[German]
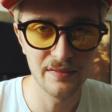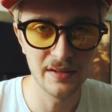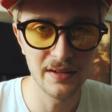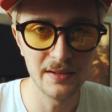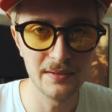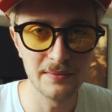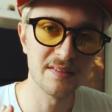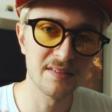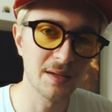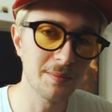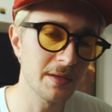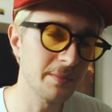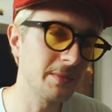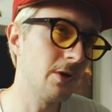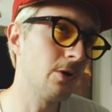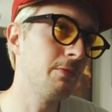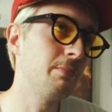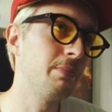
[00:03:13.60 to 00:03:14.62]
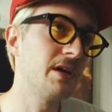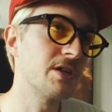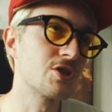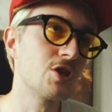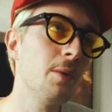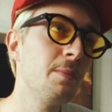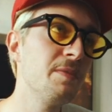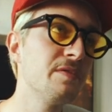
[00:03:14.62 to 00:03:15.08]
sein. Es gibt aber auch ein paar
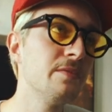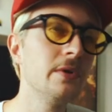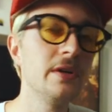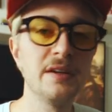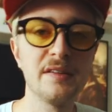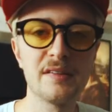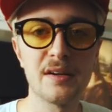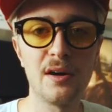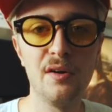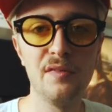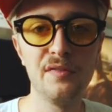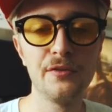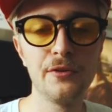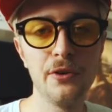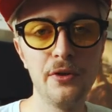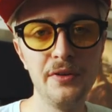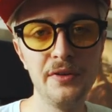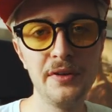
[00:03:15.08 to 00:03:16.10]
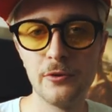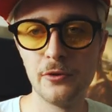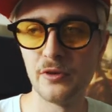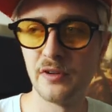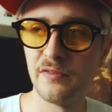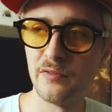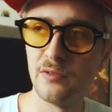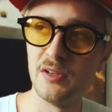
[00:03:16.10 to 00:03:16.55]
Shops, wo ihr das kaufen könnt.
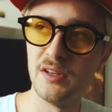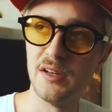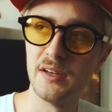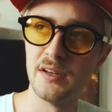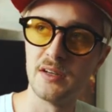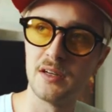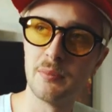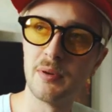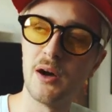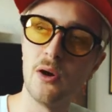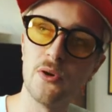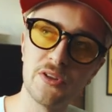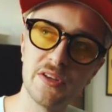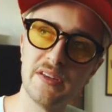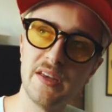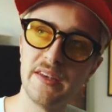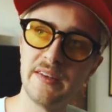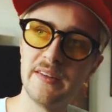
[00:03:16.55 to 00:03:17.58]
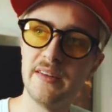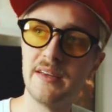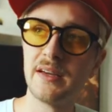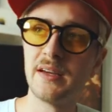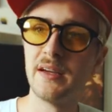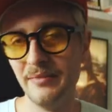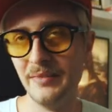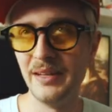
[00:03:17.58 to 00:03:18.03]
Bedeutet, wo ihr gebrauchte
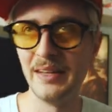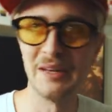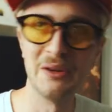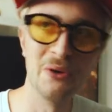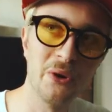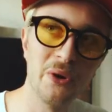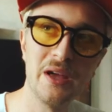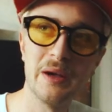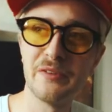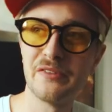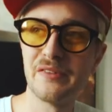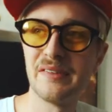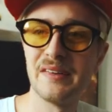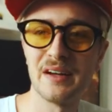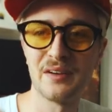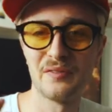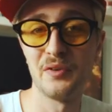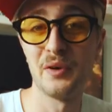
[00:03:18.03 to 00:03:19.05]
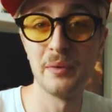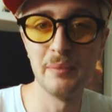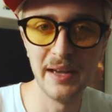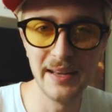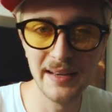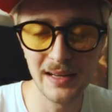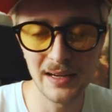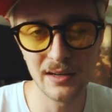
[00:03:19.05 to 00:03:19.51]
Technik nicht neu, aber sozusagen von einem
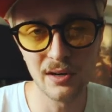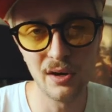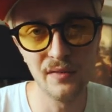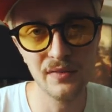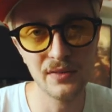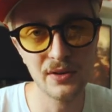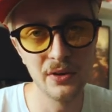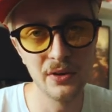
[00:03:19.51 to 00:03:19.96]
Händler kaufen